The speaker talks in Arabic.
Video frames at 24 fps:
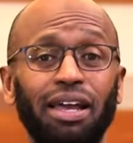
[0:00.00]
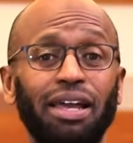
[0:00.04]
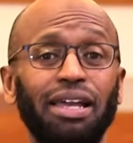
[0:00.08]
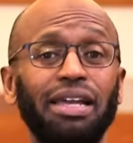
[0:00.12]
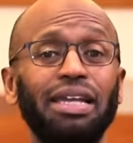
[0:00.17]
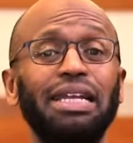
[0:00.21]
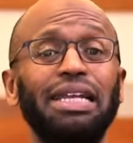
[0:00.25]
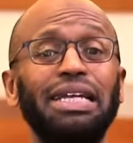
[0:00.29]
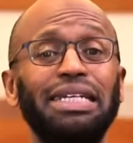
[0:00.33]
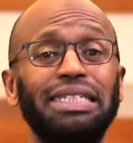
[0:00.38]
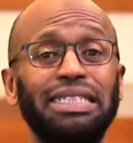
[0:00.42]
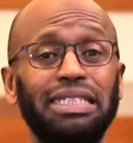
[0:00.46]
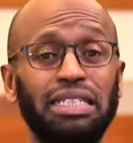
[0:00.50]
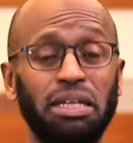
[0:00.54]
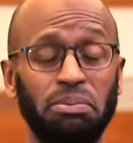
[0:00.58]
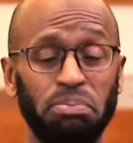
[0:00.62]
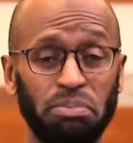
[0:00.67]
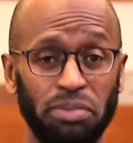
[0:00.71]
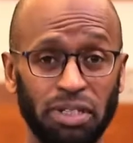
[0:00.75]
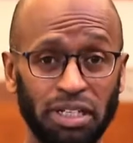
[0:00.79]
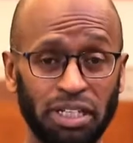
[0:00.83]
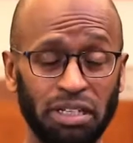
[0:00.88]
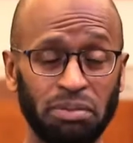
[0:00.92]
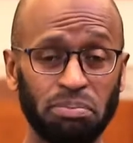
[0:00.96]
إلى 70%
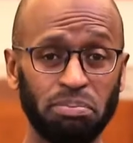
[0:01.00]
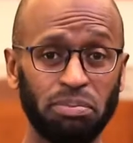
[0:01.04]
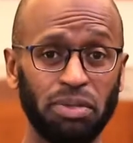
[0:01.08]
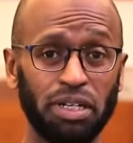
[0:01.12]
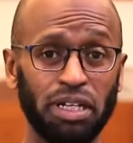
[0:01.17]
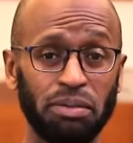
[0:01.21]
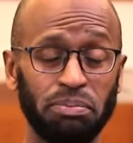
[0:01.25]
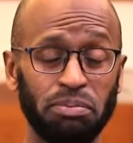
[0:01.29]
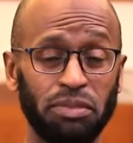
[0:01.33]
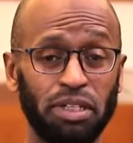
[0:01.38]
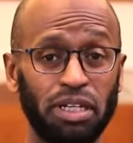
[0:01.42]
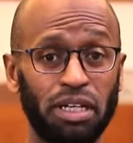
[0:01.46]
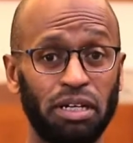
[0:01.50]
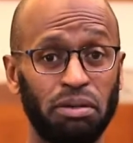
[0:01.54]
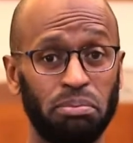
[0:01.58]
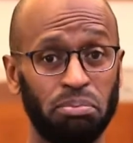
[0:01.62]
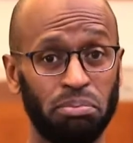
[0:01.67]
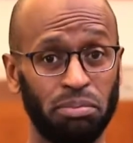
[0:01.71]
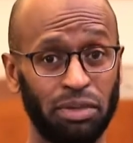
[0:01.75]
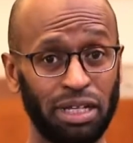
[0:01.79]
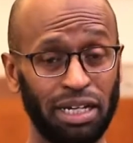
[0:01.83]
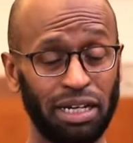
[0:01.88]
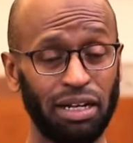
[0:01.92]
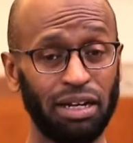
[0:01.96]

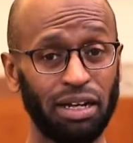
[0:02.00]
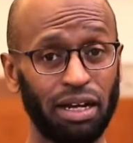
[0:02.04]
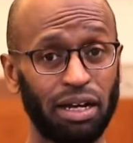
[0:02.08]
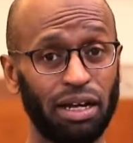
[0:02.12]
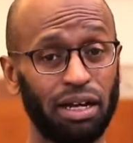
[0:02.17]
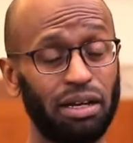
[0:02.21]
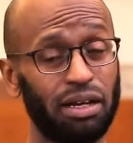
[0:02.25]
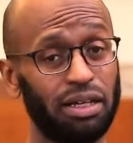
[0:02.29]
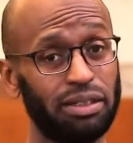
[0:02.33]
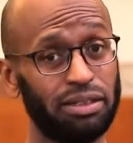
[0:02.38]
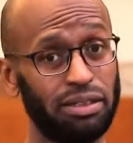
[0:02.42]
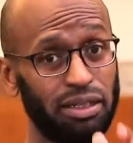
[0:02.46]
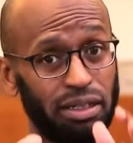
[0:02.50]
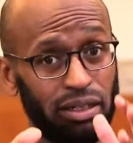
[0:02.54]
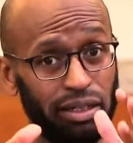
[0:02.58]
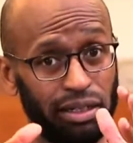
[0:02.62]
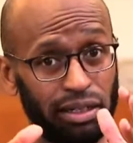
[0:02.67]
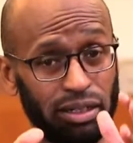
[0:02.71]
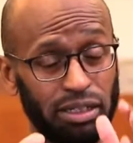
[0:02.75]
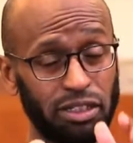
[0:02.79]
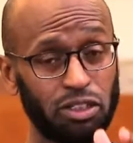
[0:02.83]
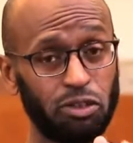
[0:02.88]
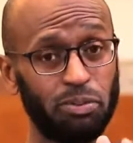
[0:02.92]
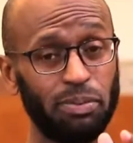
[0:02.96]
من الحالات
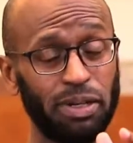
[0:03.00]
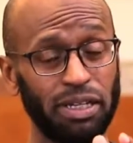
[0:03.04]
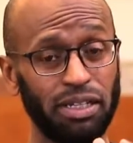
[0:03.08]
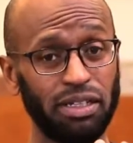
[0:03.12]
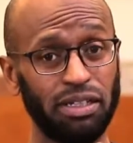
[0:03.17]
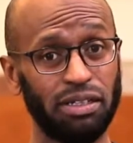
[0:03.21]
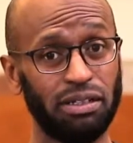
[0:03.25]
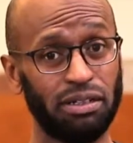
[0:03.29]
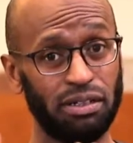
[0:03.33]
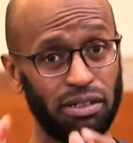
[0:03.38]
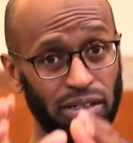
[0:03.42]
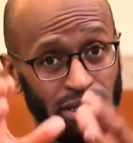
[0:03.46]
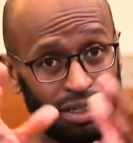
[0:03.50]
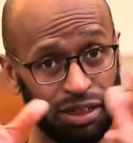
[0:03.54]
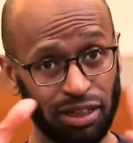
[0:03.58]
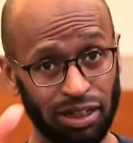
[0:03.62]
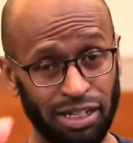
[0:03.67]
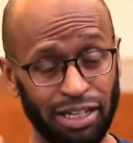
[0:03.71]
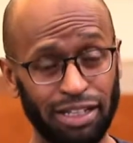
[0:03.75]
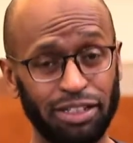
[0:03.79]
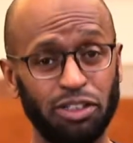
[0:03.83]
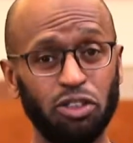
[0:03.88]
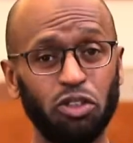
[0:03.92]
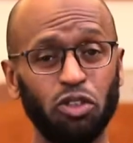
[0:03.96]
اللي تبين أن
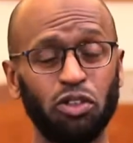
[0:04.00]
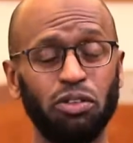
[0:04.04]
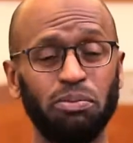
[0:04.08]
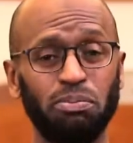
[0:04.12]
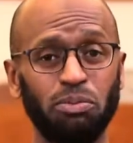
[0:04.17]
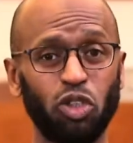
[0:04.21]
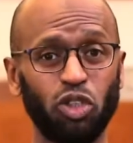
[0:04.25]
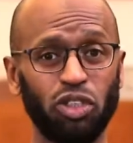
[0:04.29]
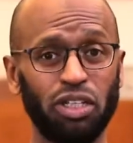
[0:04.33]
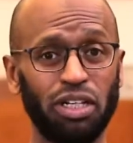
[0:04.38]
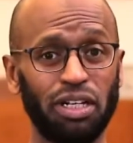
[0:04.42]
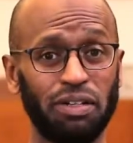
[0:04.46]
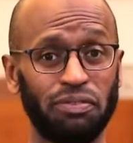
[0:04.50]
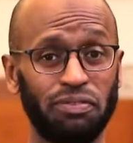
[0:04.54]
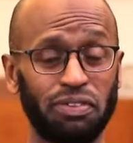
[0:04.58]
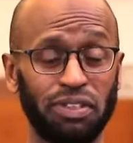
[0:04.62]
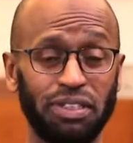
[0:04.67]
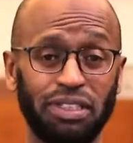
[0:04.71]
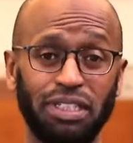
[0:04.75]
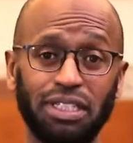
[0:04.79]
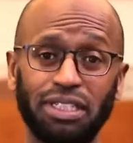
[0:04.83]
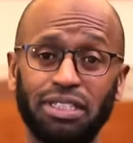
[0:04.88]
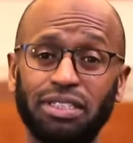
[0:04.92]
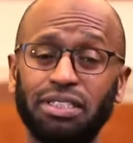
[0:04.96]
عندهم مشكلة في
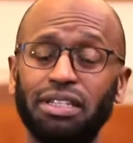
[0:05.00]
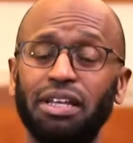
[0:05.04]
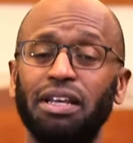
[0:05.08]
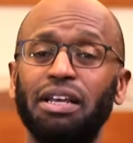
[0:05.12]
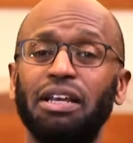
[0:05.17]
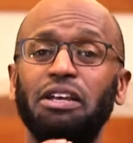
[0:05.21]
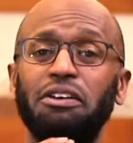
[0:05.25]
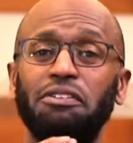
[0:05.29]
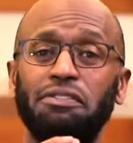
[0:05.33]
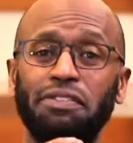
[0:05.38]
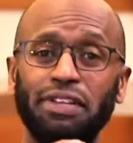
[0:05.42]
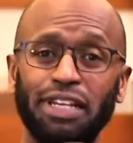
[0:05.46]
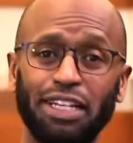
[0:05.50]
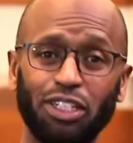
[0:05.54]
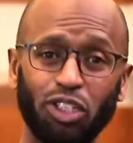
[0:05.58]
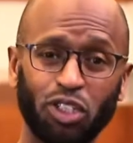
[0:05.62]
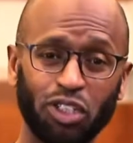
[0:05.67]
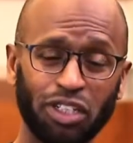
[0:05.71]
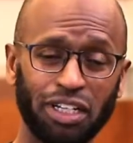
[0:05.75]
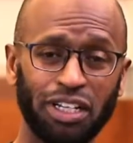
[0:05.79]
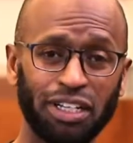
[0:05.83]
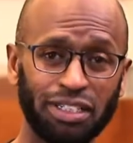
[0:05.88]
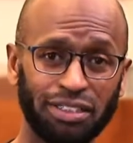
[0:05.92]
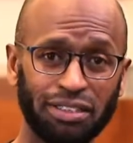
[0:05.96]
الديسك في
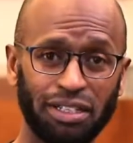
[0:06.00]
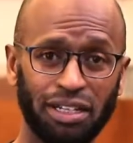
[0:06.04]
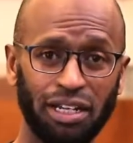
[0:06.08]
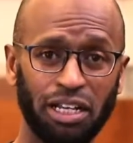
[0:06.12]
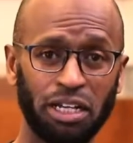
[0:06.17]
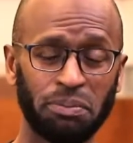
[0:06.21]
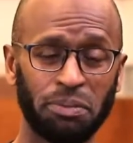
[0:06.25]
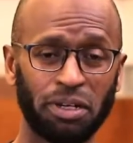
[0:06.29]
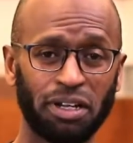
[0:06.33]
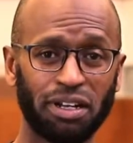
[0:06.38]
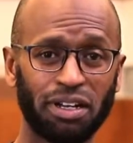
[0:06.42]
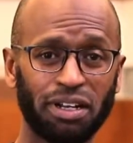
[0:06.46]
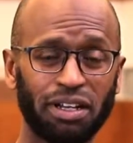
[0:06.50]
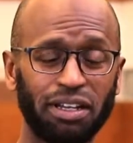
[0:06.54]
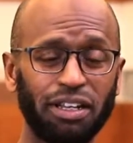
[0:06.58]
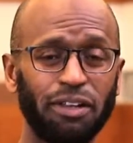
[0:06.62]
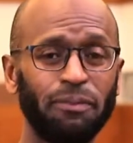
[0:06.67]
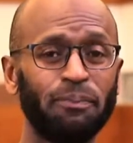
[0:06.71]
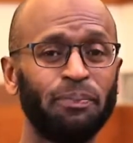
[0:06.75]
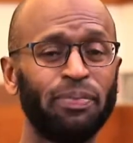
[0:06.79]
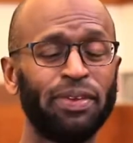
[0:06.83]
أشعة الام ار